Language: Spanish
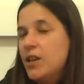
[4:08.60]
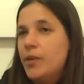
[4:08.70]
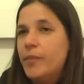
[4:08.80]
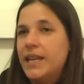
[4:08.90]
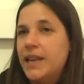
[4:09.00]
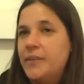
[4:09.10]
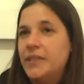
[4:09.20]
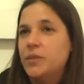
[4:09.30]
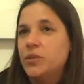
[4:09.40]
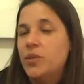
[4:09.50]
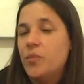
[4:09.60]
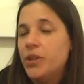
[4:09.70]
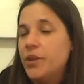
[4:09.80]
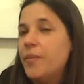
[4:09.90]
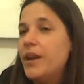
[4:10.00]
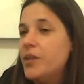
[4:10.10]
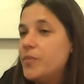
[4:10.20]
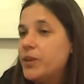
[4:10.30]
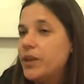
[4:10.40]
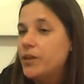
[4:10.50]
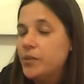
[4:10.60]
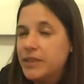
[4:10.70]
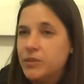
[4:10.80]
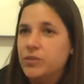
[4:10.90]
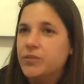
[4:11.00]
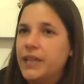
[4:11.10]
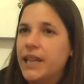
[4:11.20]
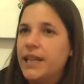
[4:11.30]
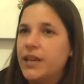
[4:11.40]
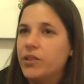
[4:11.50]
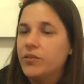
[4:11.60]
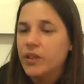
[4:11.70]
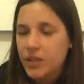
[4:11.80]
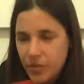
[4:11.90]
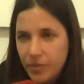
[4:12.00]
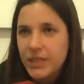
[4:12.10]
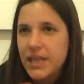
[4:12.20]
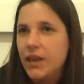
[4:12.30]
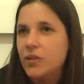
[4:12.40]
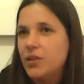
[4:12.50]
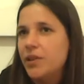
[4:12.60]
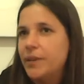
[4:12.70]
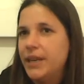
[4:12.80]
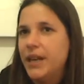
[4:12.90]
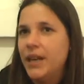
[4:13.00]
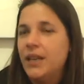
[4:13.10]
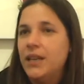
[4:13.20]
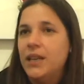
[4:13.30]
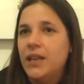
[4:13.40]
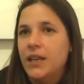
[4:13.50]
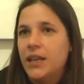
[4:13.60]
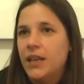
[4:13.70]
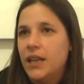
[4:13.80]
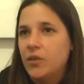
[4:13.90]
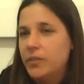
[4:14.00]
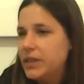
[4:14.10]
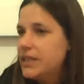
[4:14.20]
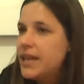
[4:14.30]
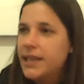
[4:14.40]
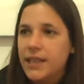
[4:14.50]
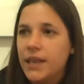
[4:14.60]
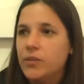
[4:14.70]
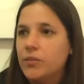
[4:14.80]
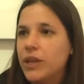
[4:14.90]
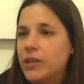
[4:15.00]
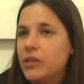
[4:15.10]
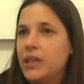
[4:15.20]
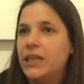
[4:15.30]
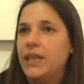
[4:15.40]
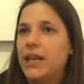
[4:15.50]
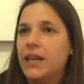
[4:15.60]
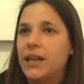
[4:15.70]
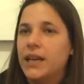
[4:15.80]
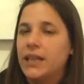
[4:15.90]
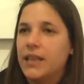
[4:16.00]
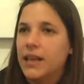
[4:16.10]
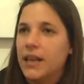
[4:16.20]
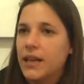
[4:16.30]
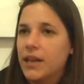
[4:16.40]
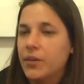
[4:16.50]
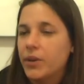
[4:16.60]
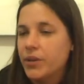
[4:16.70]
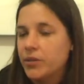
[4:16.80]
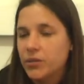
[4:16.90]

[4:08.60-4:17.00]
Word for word: Mañana empezamos nosotros muy temprano porque como hacemos un federal de CrossFit, eso empieza a las 8 de la mañana. Eh, la competencia esa dura todo el día hasta que, bueno,